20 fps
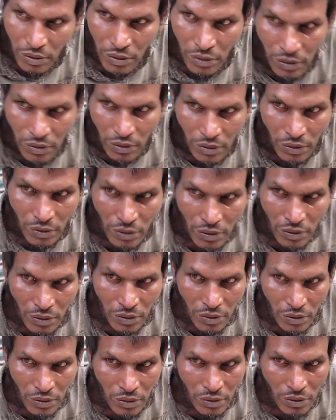পৌঁছে দেওয়ার
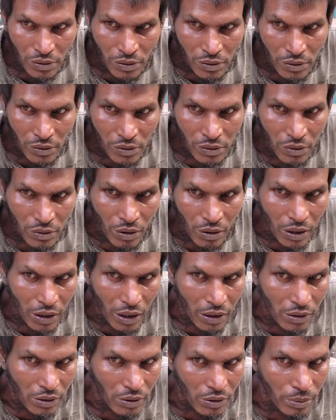ব্যবস্থা করবেন
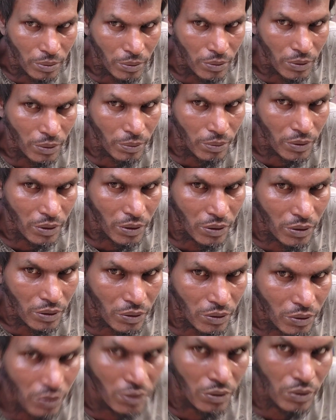অথবা
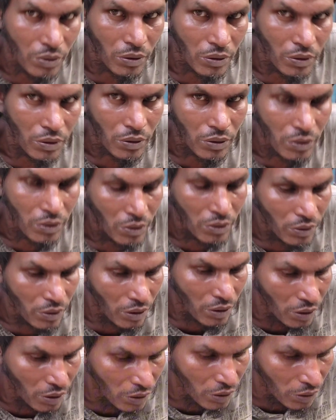
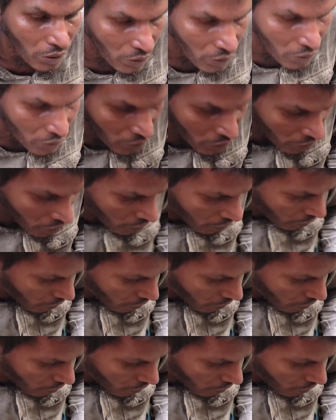কমেন্টের মাধ্যমে